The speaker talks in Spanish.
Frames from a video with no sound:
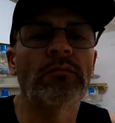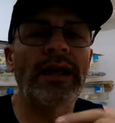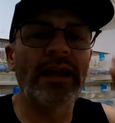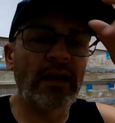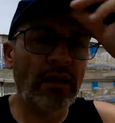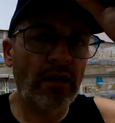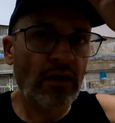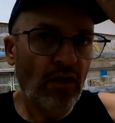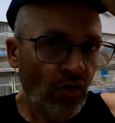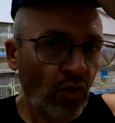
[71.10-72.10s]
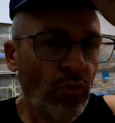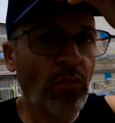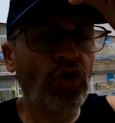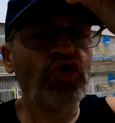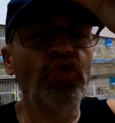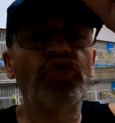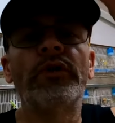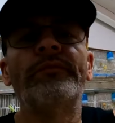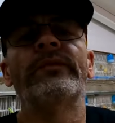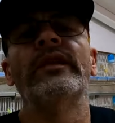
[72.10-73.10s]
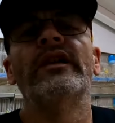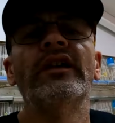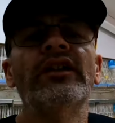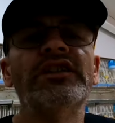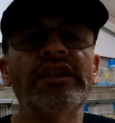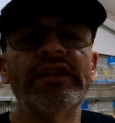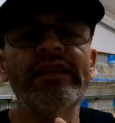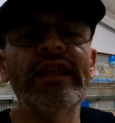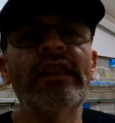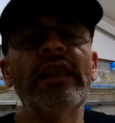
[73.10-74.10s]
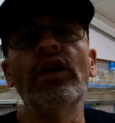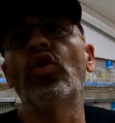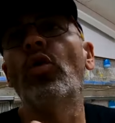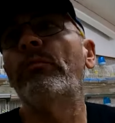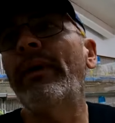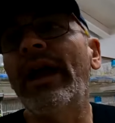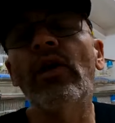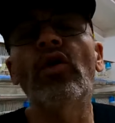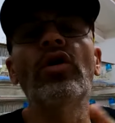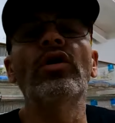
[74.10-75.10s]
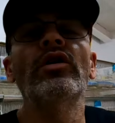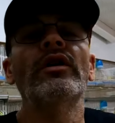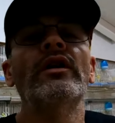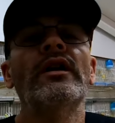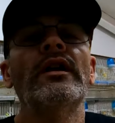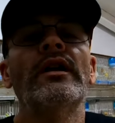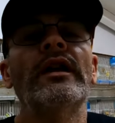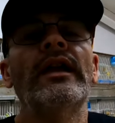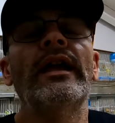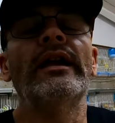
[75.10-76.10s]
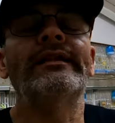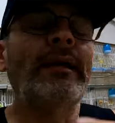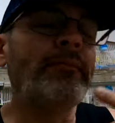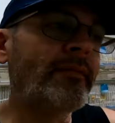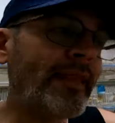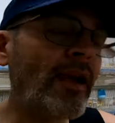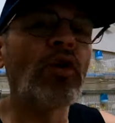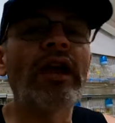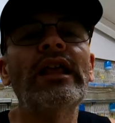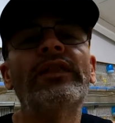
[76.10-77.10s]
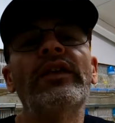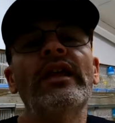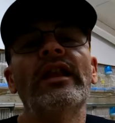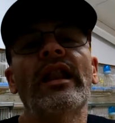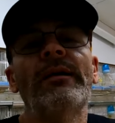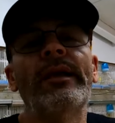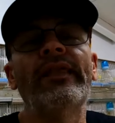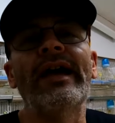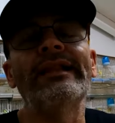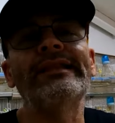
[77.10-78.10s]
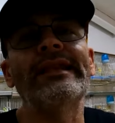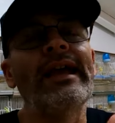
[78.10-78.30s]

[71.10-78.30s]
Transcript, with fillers: ¿vale? Bosus. 65, pero eh, tengo que decir la verdad